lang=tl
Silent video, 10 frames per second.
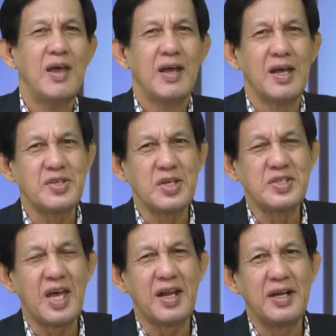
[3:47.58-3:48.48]
nga
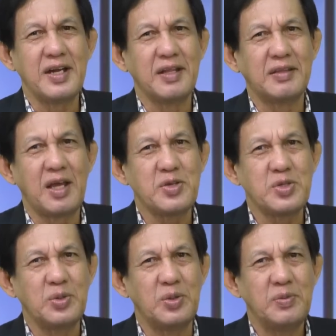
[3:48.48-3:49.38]
sadsaran nga
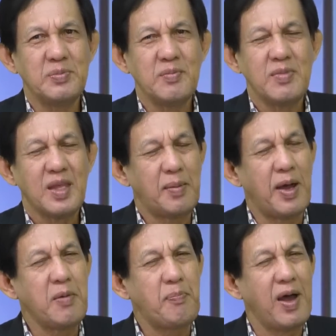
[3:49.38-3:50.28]
teksto.
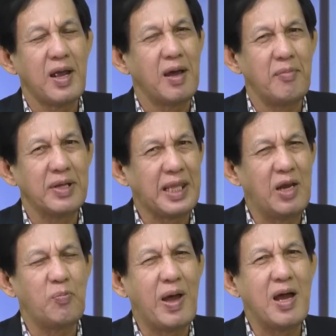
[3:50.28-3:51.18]
Kabay pa nga,
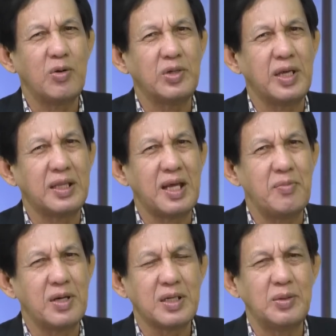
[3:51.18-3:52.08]
matalupangod kita
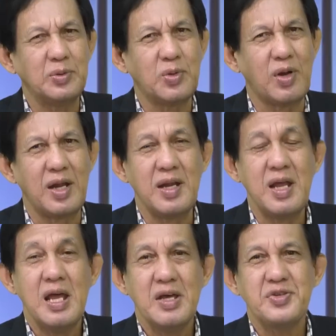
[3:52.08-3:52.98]
mga kauturan,
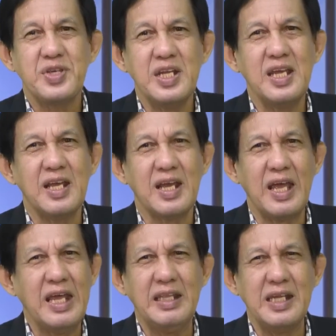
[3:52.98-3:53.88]
sini nga
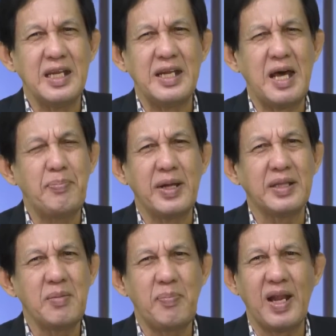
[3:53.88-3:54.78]
hindi na
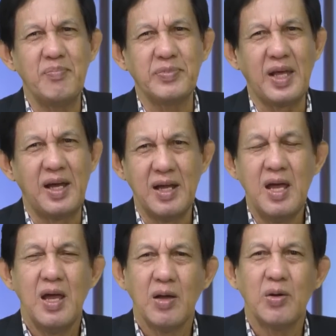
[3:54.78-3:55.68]
dapat ipalamtang,
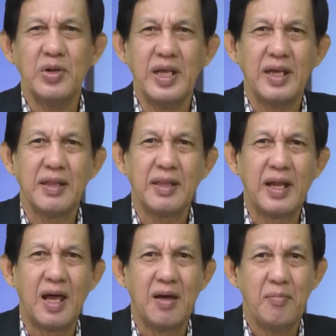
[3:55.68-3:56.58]
kundi kita
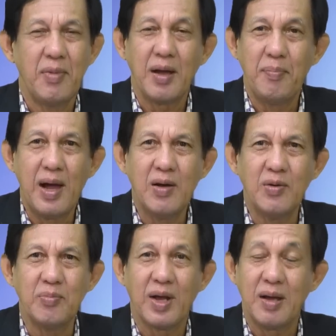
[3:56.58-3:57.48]
na
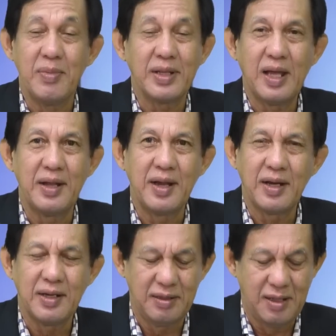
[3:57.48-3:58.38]
magabangon,
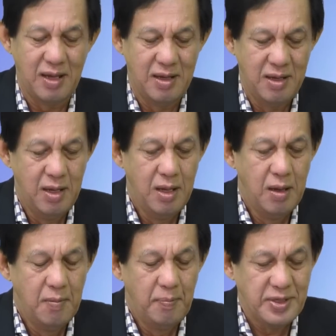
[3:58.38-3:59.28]
magamatana kita.
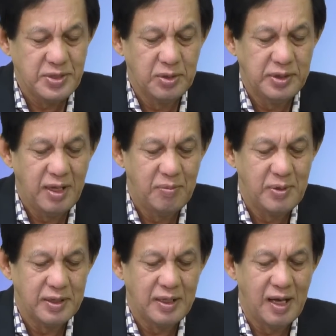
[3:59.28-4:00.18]
Pastor
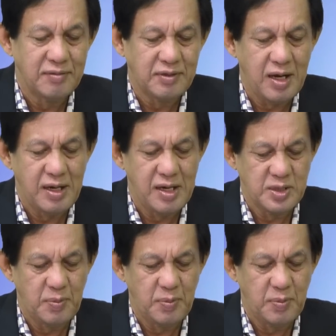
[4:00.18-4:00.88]
Delbert, ang taknas